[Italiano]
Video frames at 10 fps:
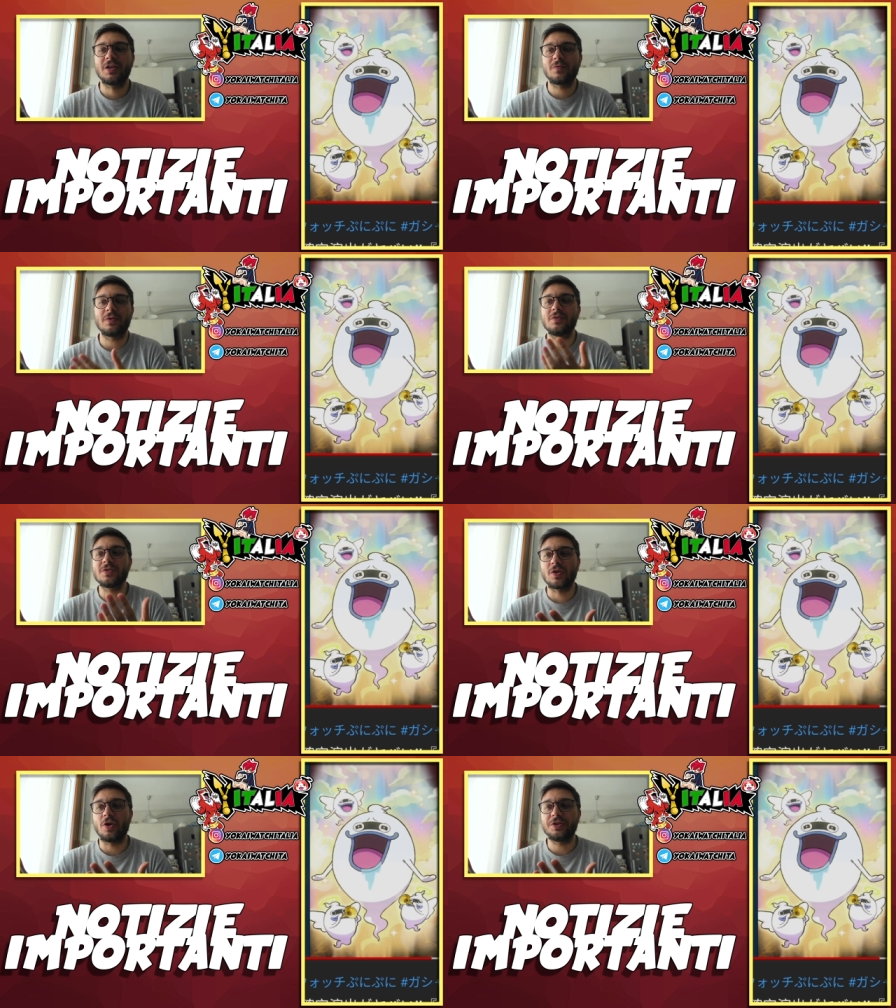quando
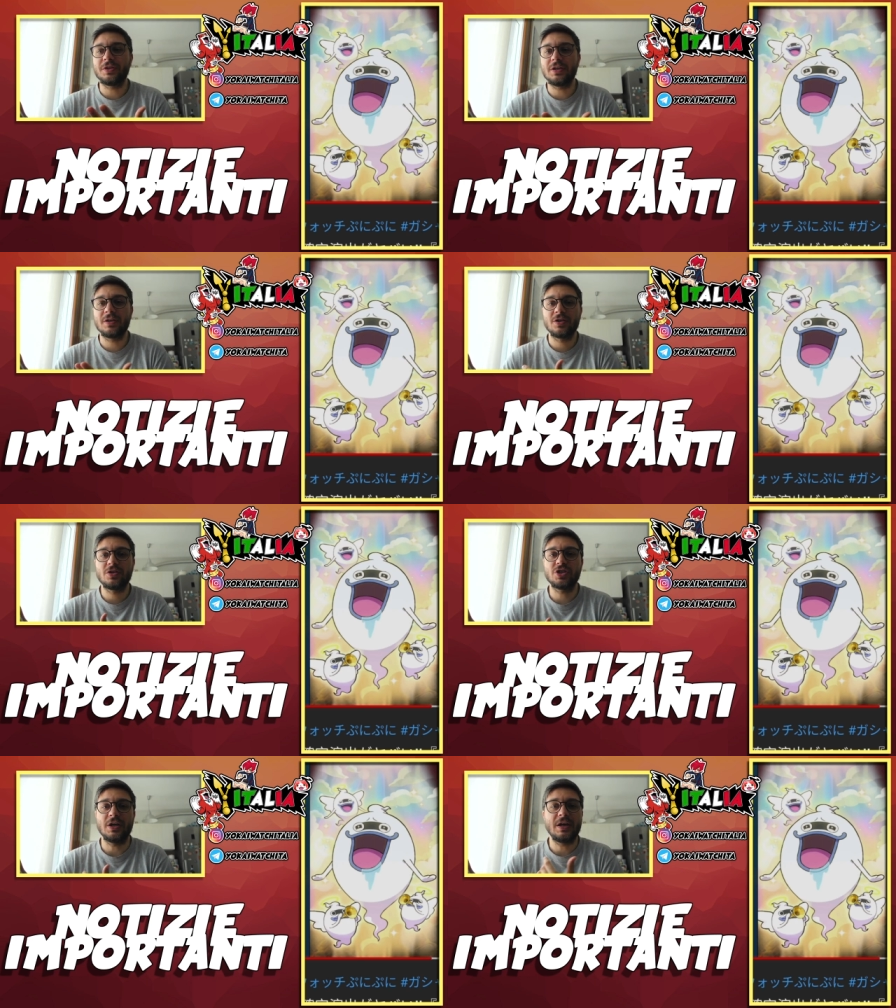Slotti
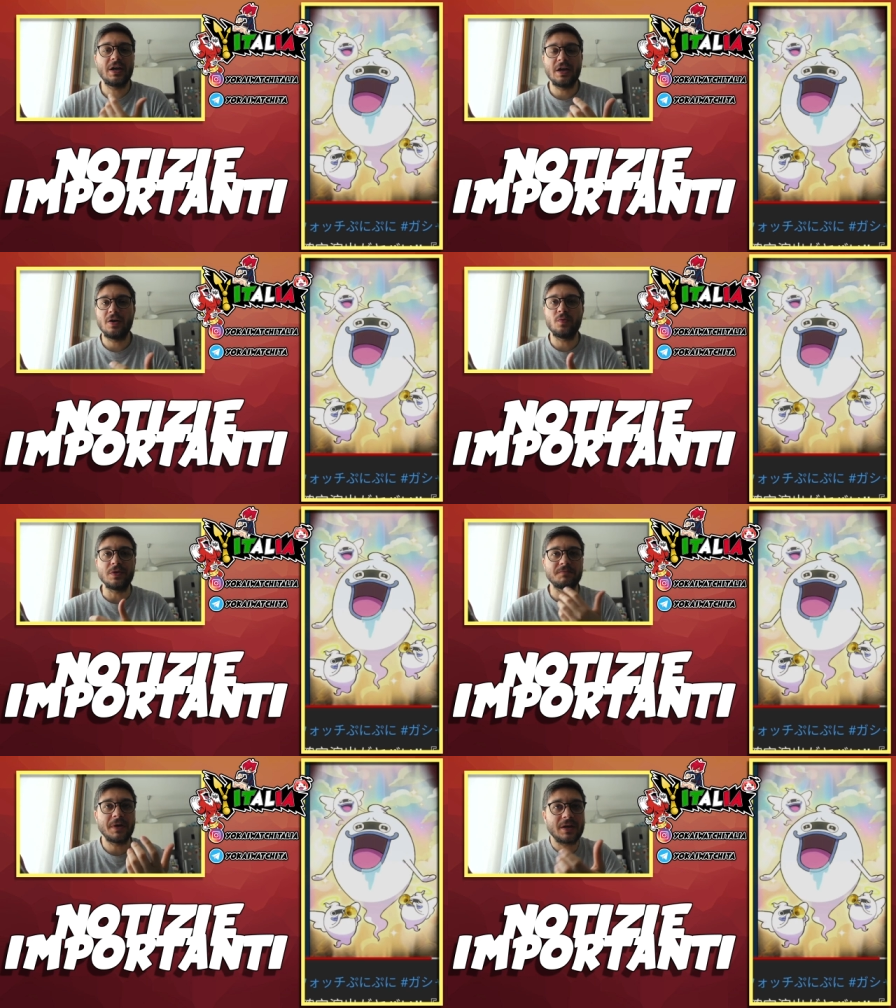c'è
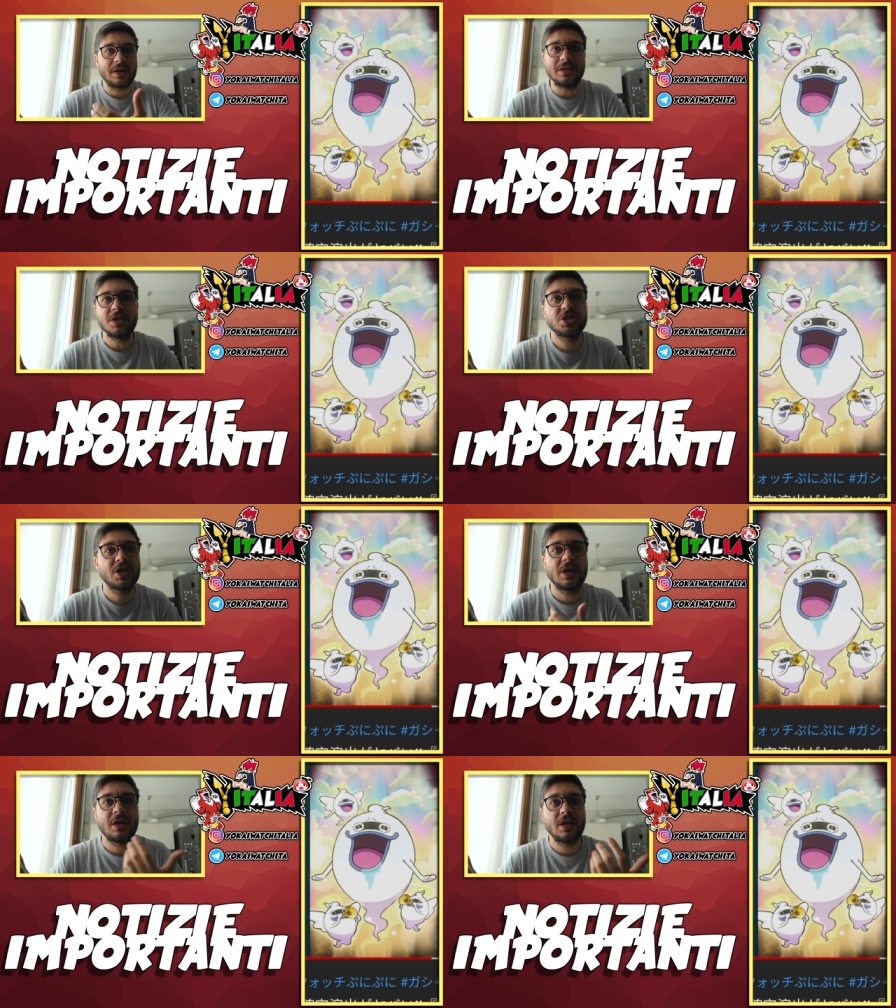Whisper che dice